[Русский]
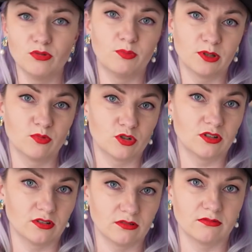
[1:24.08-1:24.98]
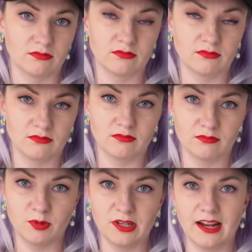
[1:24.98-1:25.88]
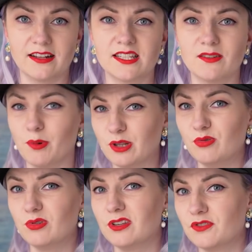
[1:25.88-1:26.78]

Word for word: ну потому что предательство подруги,